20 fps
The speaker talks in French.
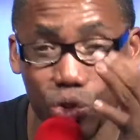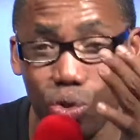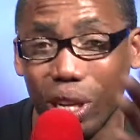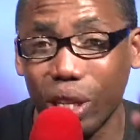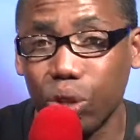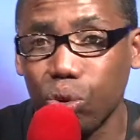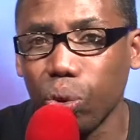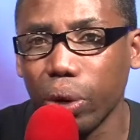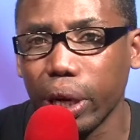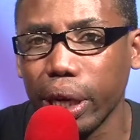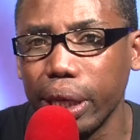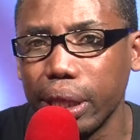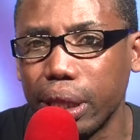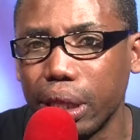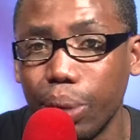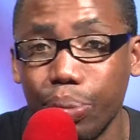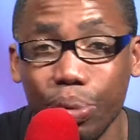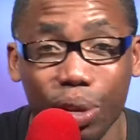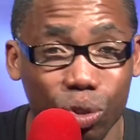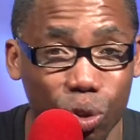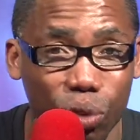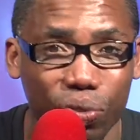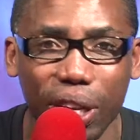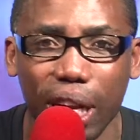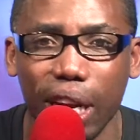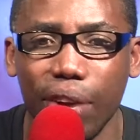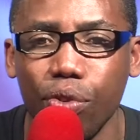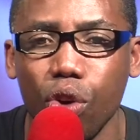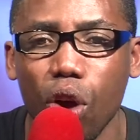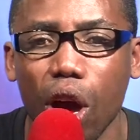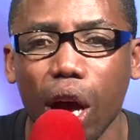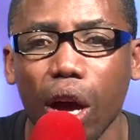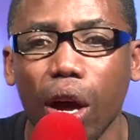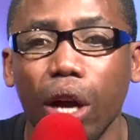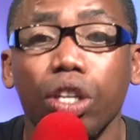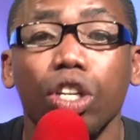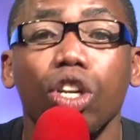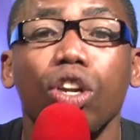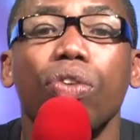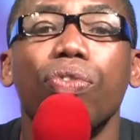les touristes. Bientôt vous allez voir. Hein,
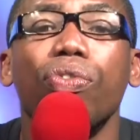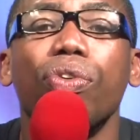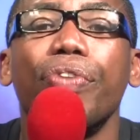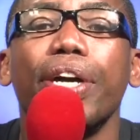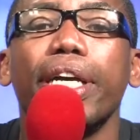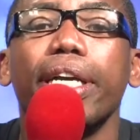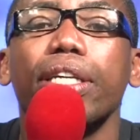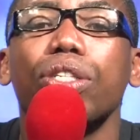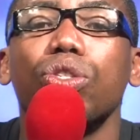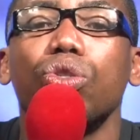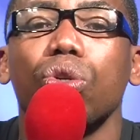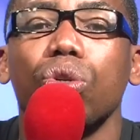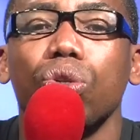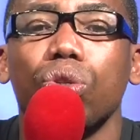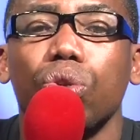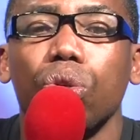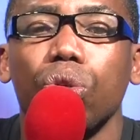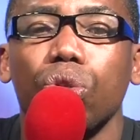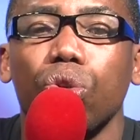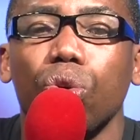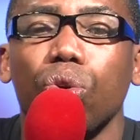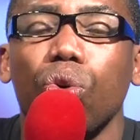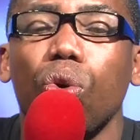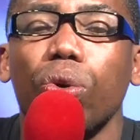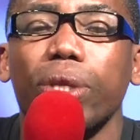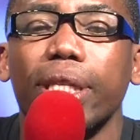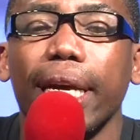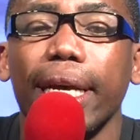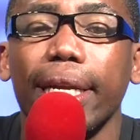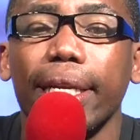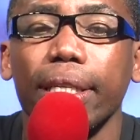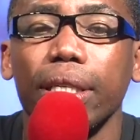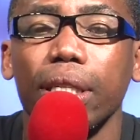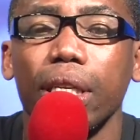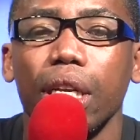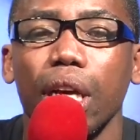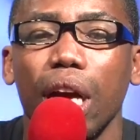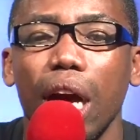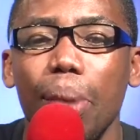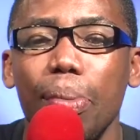vous voyez ce, gros tal
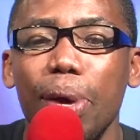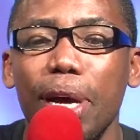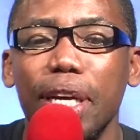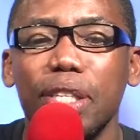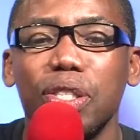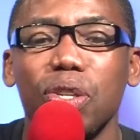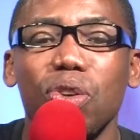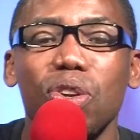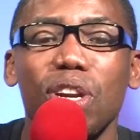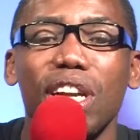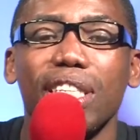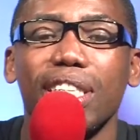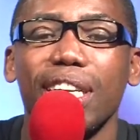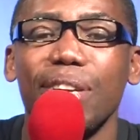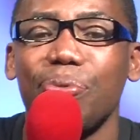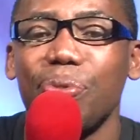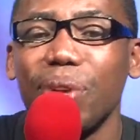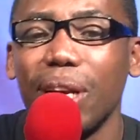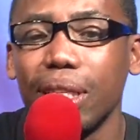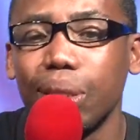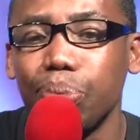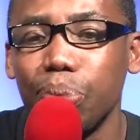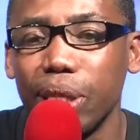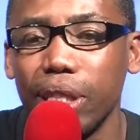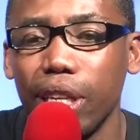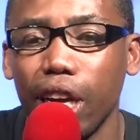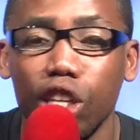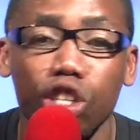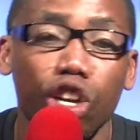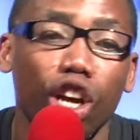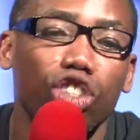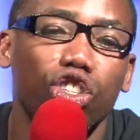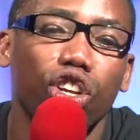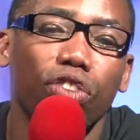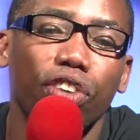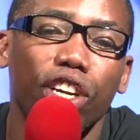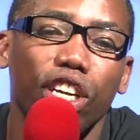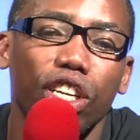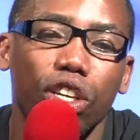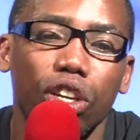ah ben celui-là je l'ai fait la semaine dernière. C'est
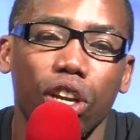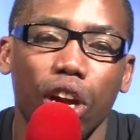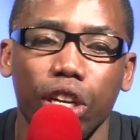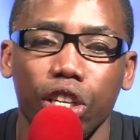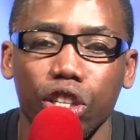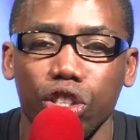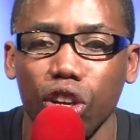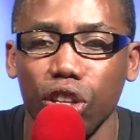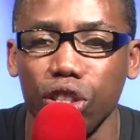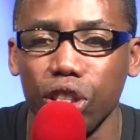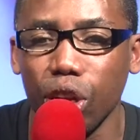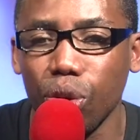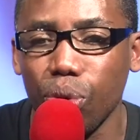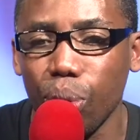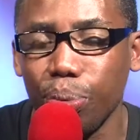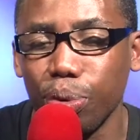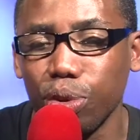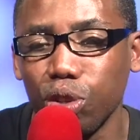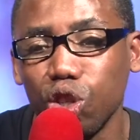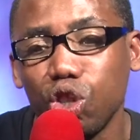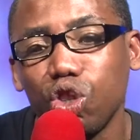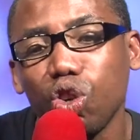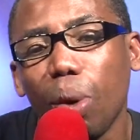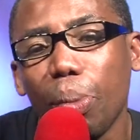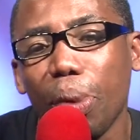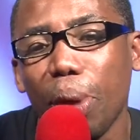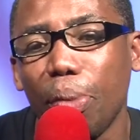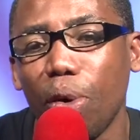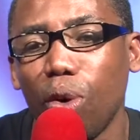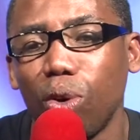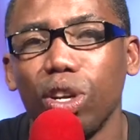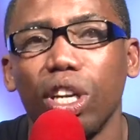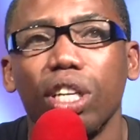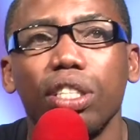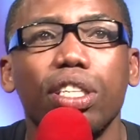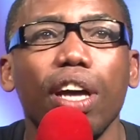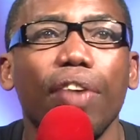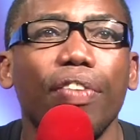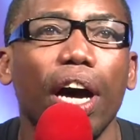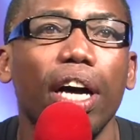vrai qu'il est en état de décomposition, mais bon,
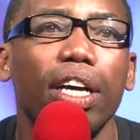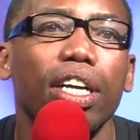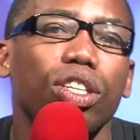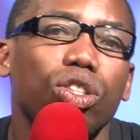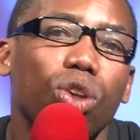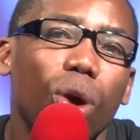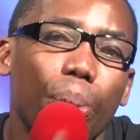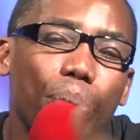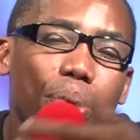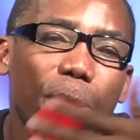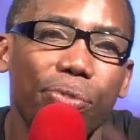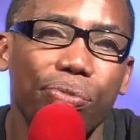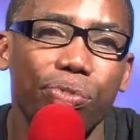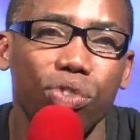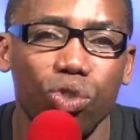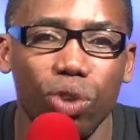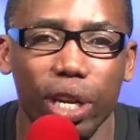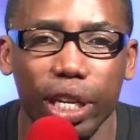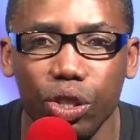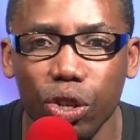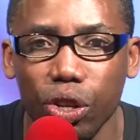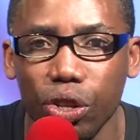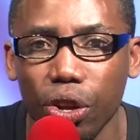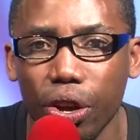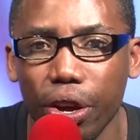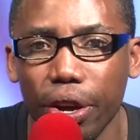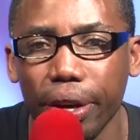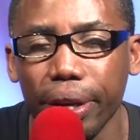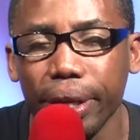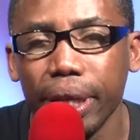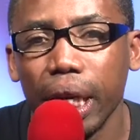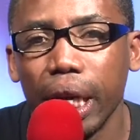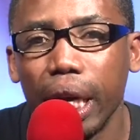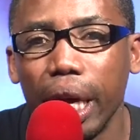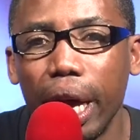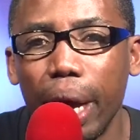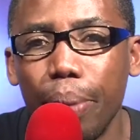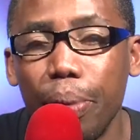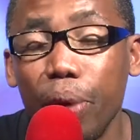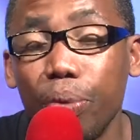ça va. Donc bienvenue les odeurs.
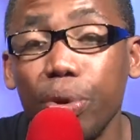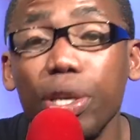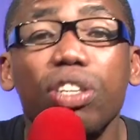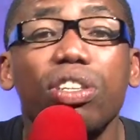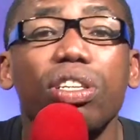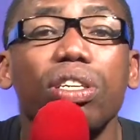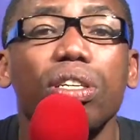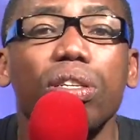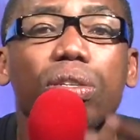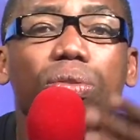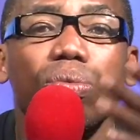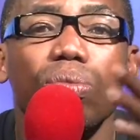Eh ben oui,